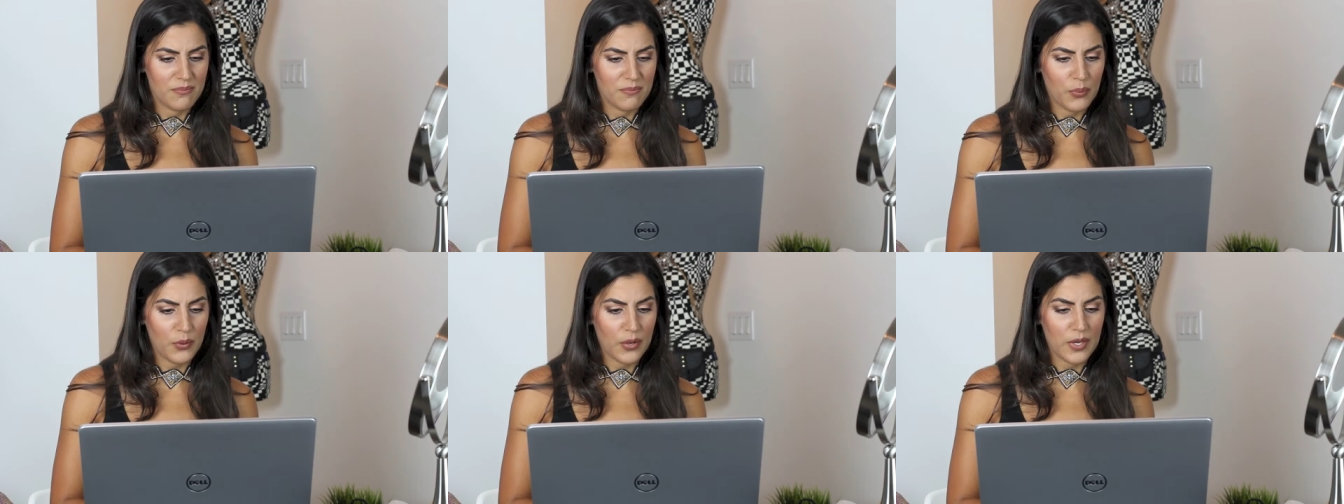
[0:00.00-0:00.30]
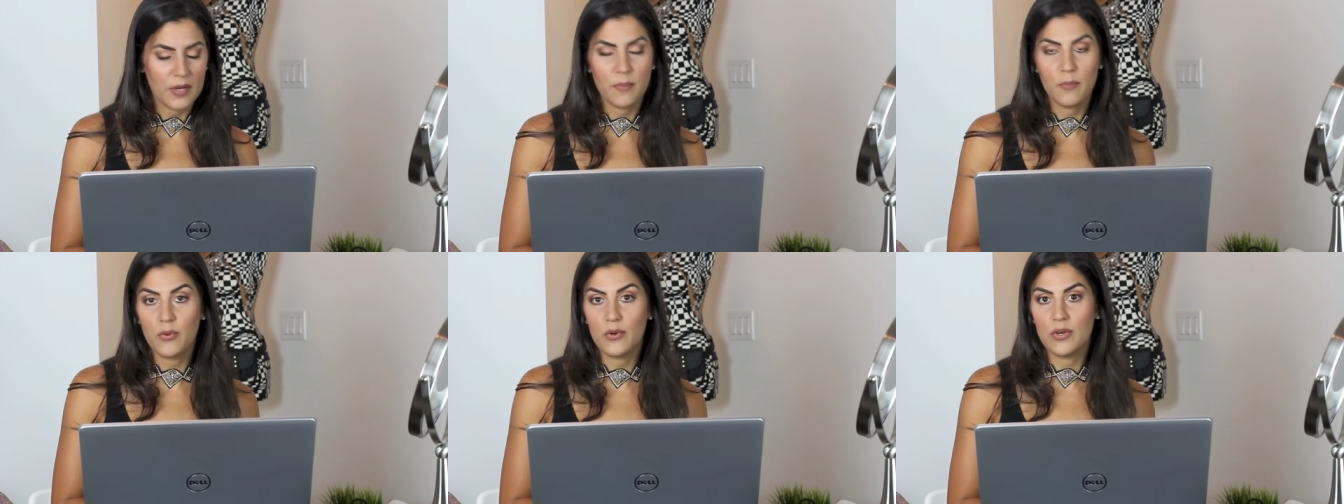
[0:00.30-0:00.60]

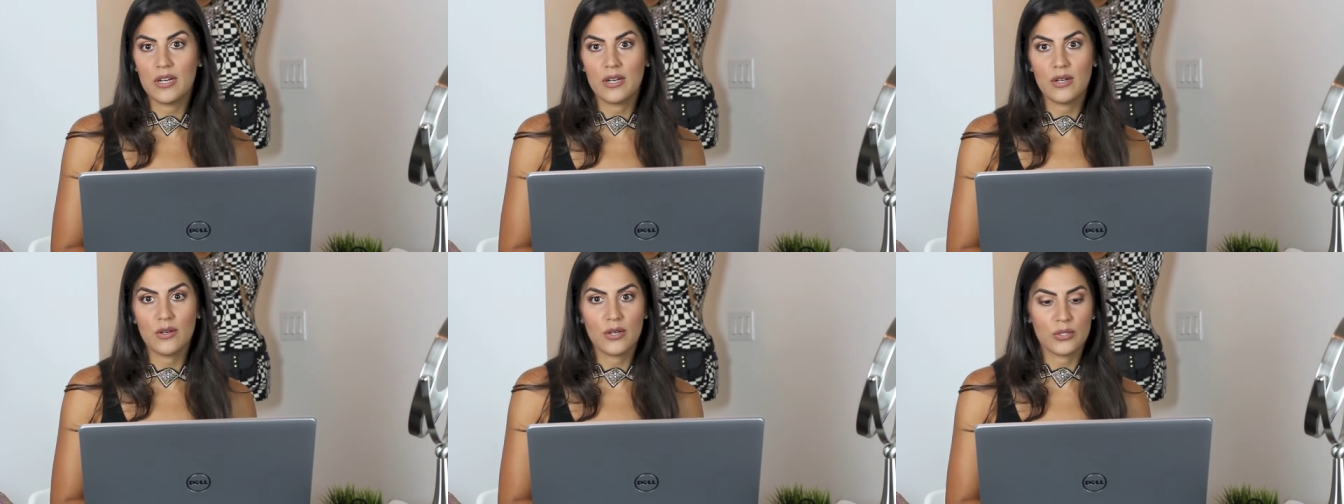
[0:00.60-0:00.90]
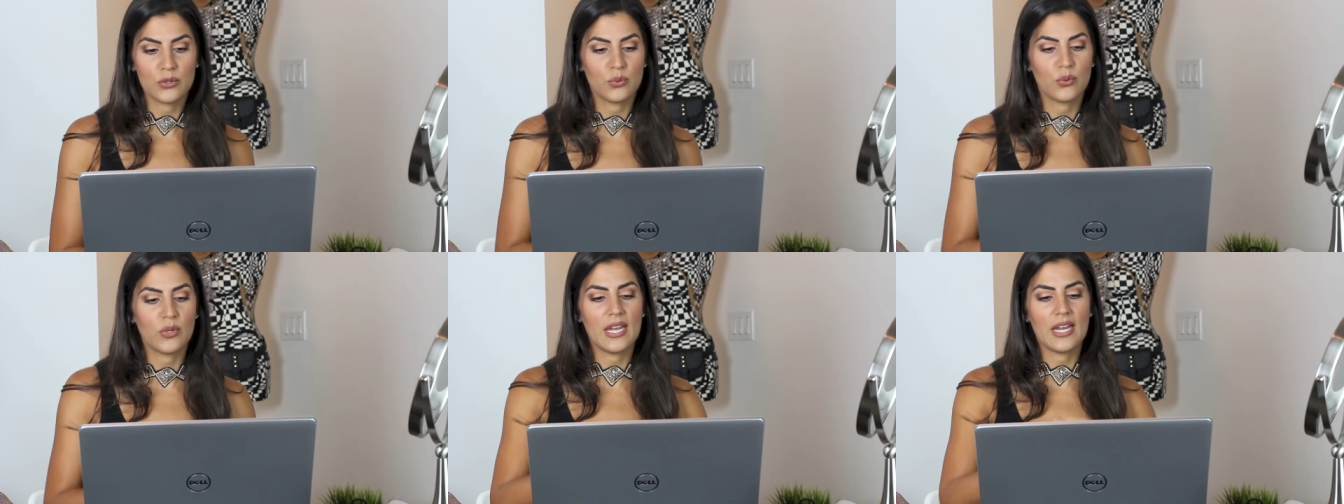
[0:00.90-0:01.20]
puedes poner lo que
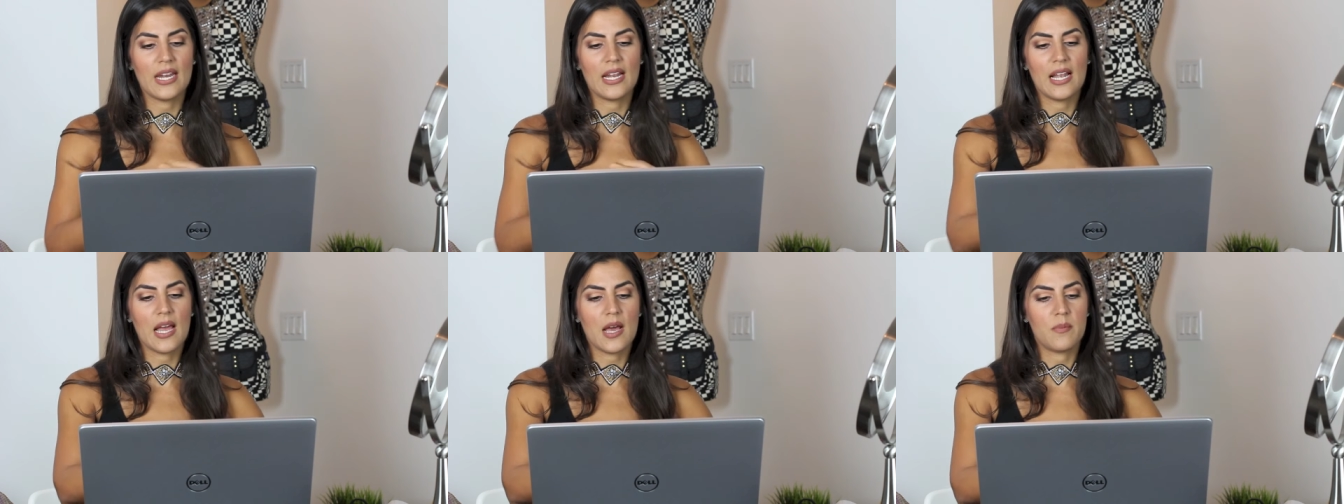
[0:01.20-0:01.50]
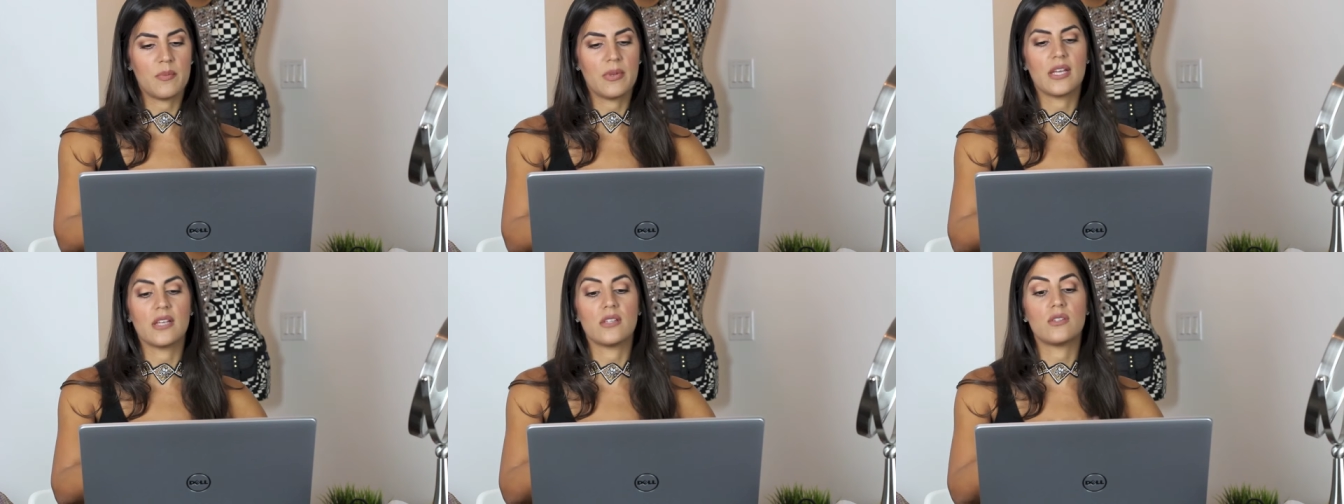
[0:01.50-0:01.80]
tú quieras, las
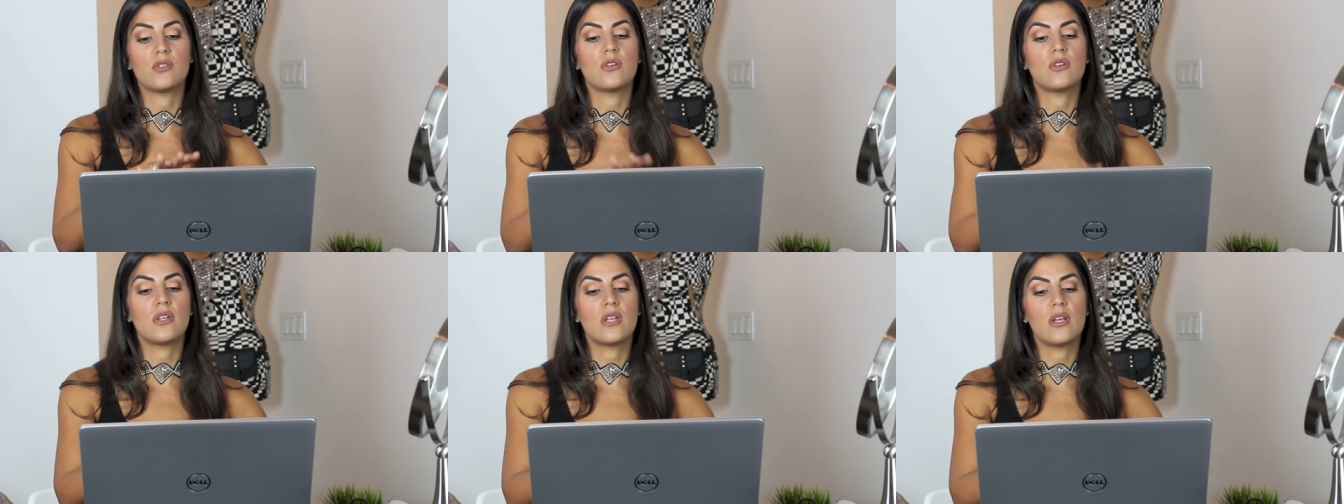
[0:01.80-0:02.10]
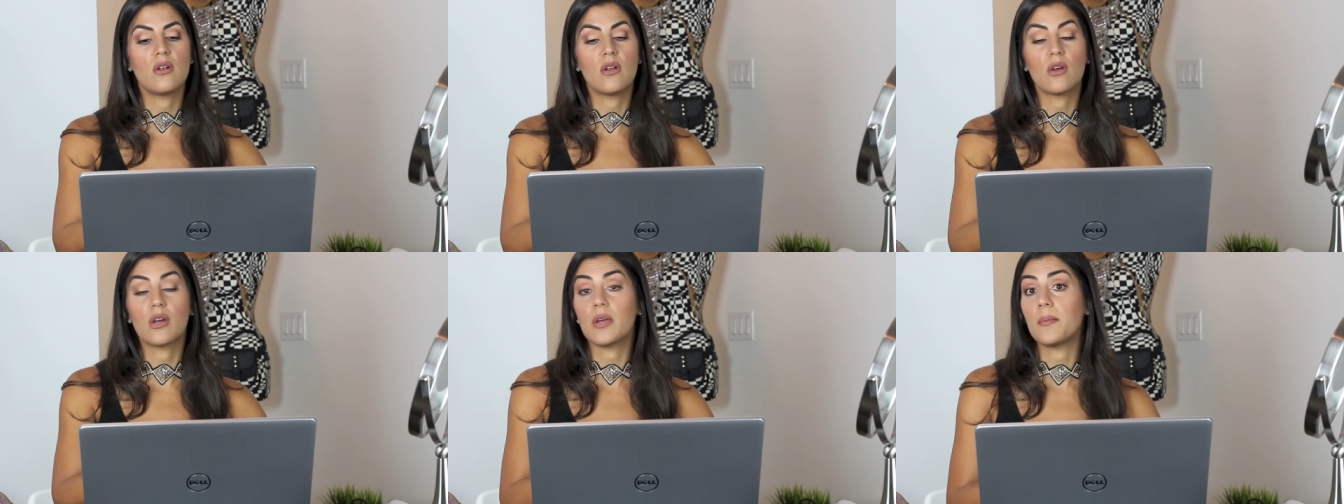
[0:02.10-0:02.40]
aplicaciones
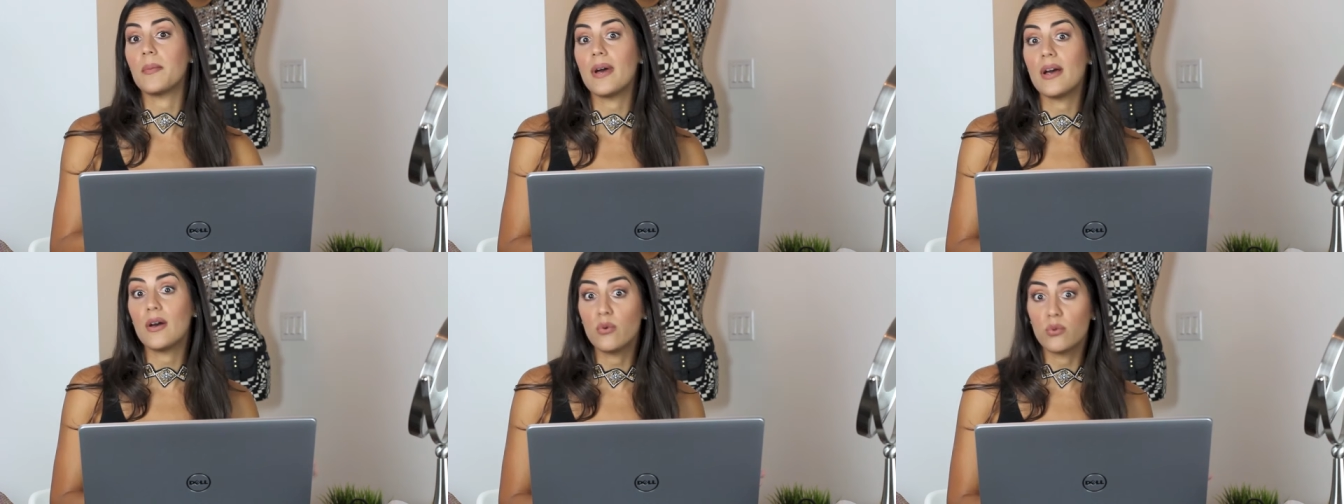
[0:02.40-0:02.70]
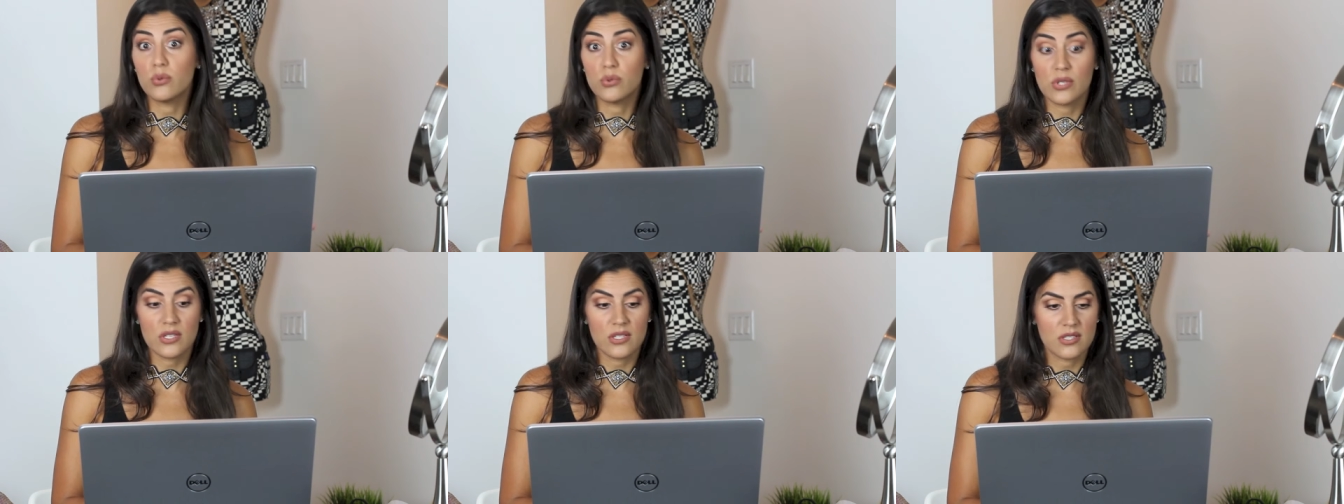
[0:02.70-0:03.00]
o lo que más
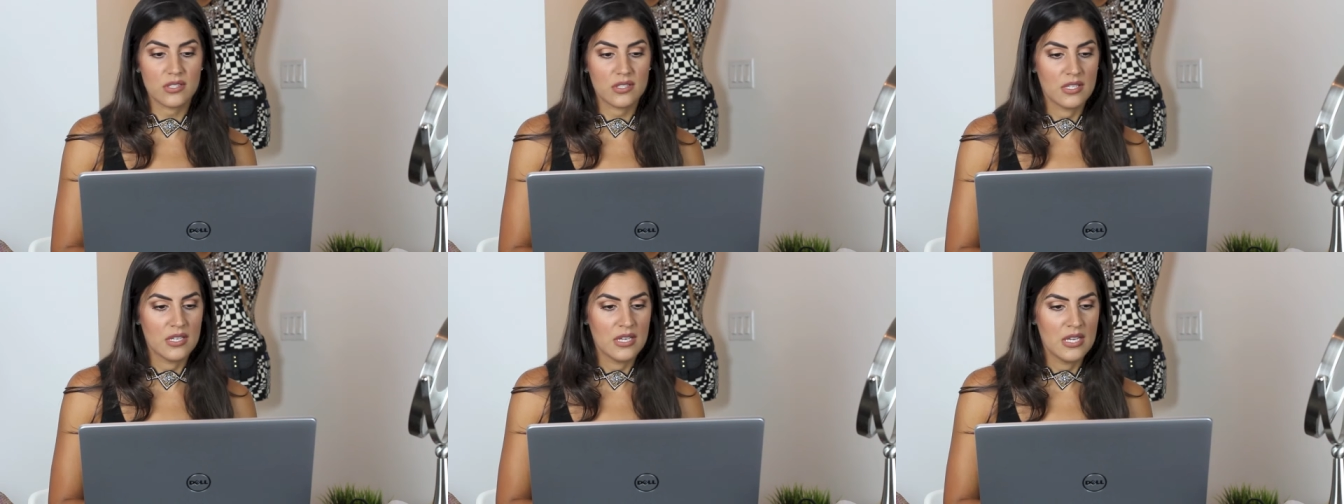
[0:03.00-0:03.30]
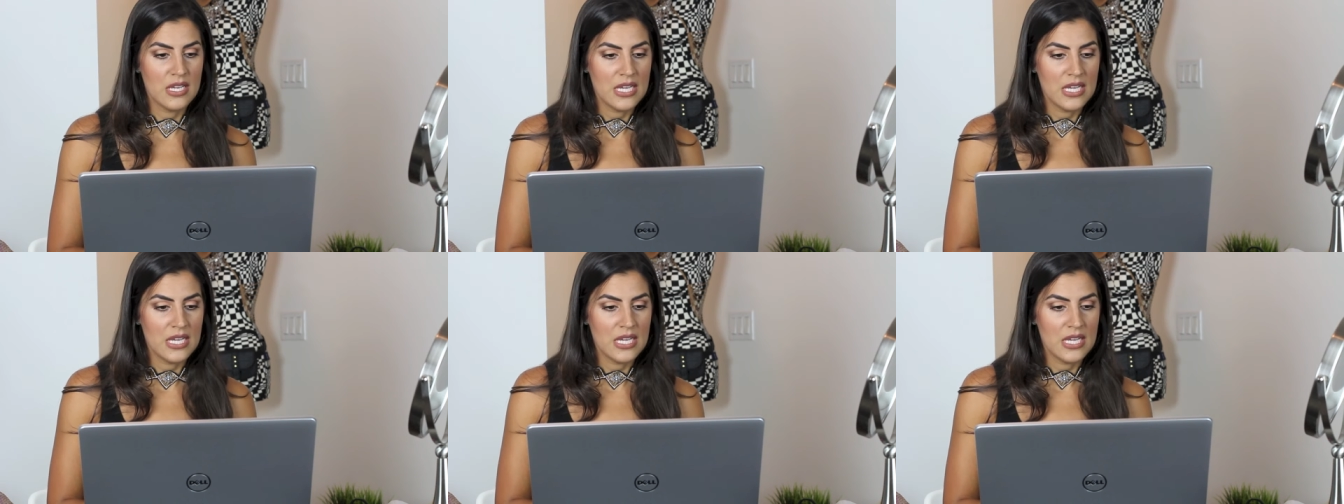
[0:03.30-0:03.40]
uses.